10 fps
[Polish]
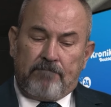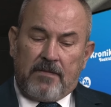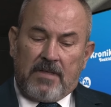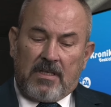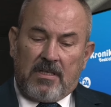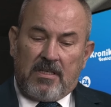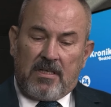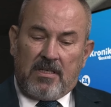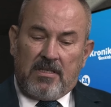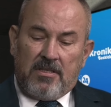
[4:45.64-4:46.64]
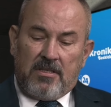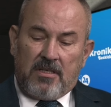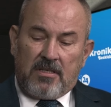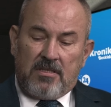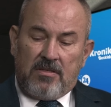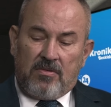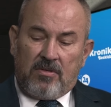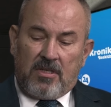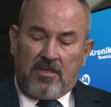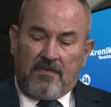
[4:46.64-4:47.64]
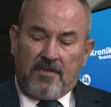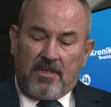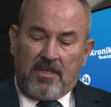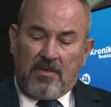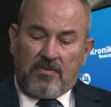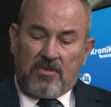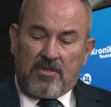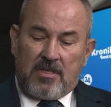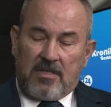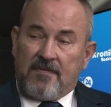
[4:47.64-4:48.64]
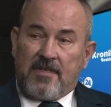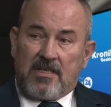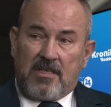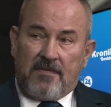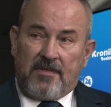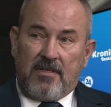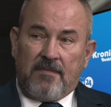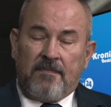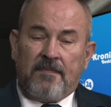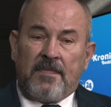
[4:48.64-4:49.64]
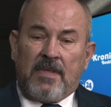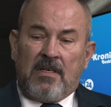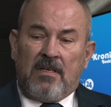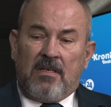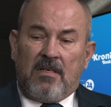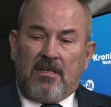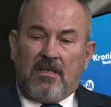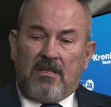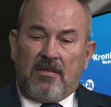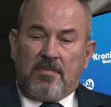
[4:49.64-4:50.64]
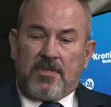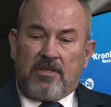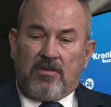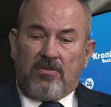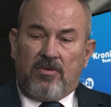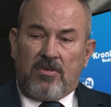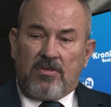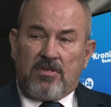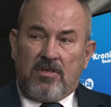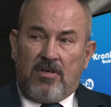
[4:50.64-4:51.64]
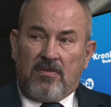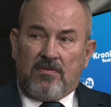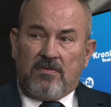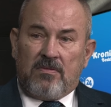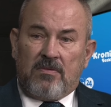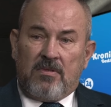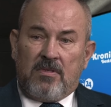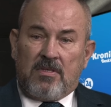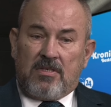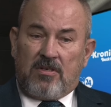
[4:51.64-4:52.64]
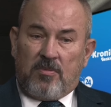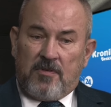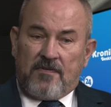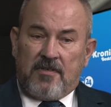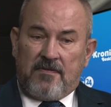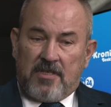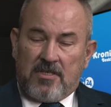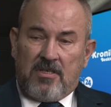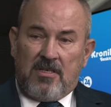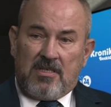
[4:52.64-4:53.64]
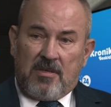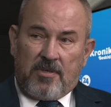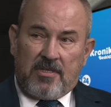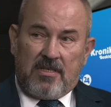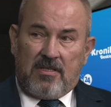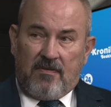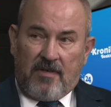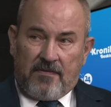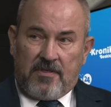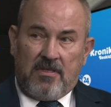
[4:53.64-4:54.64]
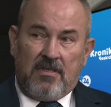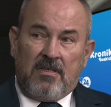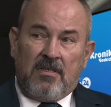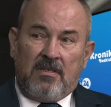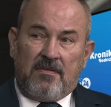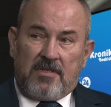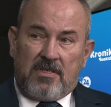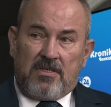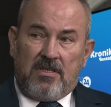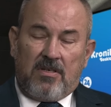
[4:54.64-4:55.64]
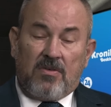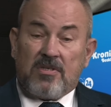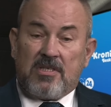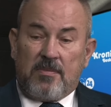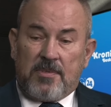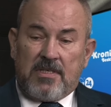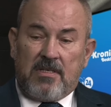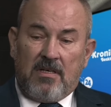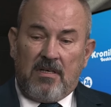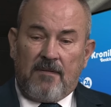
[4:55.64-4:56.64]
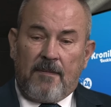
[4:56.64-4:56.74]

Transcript: Generalnej Dyrekcji Dróg Krajowych i Autostrad w Warszawie, e, przekonując ją, zrobiwszy wcześniej i zaprezentowawszy wcześniej koncepcję